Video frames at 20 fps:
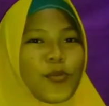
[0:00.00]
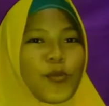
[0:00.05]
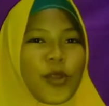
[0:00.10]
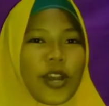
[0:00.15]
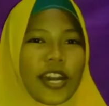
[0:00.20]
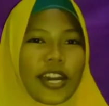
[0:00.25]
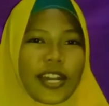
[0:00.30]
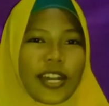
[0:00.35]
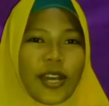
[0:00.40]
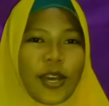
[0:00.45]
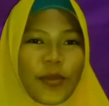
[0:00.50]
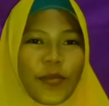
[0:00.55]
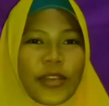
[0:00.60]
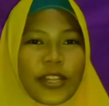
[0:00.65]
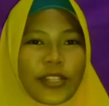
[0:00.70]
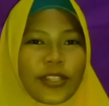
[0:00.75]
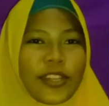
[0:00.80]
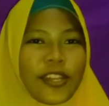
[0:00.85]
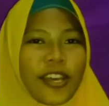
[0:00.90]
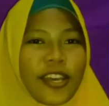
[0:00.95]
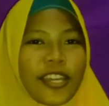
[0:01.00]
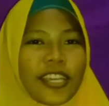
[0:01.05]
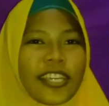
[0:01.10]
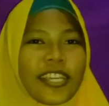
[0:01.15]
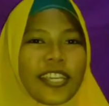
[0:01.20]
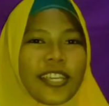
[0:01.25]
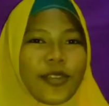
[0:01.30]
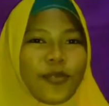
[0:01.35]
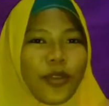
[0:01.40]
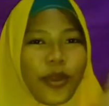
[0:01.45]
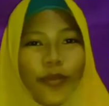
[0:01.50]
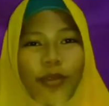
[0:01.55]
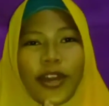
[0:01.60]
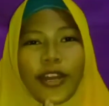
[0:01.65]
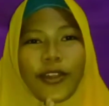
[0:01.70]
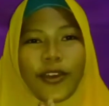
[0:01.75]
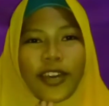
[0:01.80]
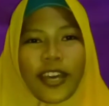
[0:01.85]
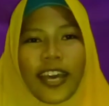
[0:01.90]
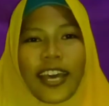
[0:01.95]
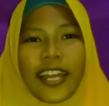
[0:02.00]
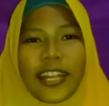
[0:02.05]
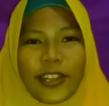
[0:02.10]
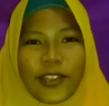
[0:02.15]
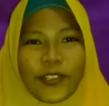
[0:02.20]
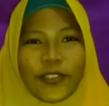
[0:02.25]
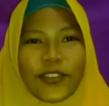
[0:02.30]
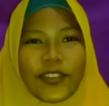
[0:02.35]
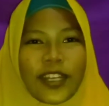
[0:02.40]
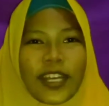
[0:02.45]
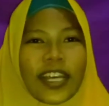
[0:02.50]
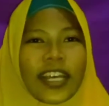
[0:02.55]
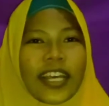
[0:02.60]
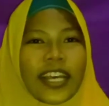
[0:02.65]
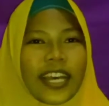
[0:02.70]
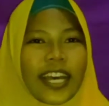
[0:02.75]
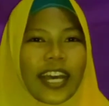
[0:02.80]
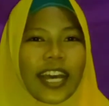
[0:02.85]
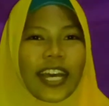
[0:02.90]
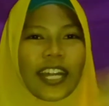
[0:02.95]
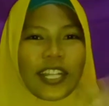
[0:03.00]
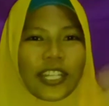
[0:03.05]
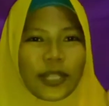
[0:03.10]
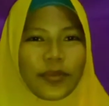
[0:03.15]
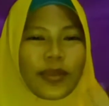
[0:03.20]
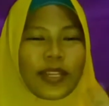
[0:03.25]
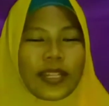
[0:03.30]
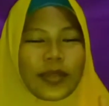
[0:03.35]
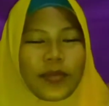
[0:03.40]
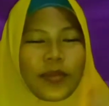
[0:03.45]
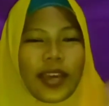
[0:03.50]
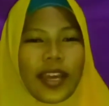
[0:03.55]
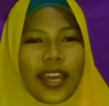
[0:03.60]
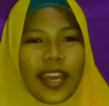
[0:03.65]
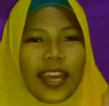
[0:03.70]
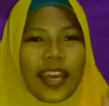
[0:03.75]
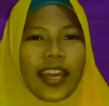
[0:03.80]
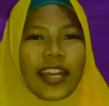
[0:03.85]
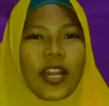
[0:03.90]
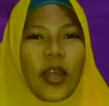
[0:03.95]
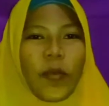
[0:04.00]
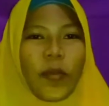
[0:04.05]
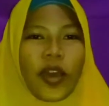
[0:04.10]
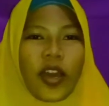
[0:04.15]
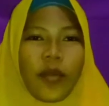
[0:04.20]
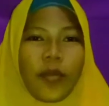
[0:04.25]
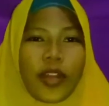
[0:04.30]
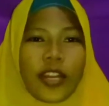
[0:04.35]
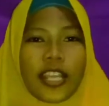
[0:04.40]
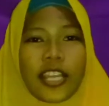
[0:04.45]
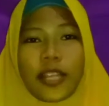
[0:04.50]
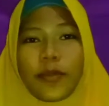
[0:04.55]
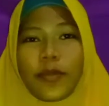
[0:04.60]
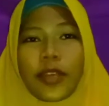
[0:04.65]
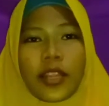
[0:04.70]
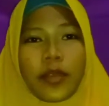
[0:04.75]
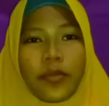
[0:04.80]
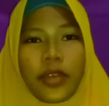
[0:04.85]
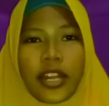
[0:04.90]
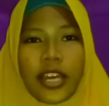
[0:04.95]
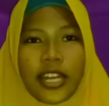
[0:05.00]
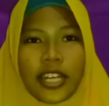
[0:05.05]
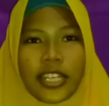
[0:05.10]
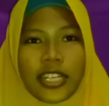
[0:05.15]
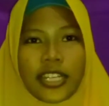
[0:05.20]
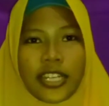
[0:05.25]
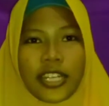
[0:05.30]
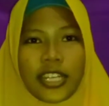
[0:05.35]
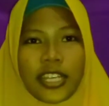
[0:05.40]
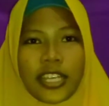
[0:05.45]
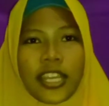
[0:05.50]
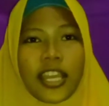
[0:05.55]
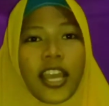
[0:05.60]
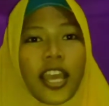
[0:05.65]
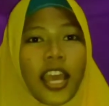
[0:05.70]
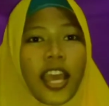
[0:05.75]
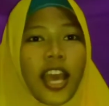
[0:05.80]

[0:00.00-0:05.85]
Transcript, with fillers: warahmatullahi wabarakatuh Halo teman-teman, apa kabarnya teman-teman hari ini?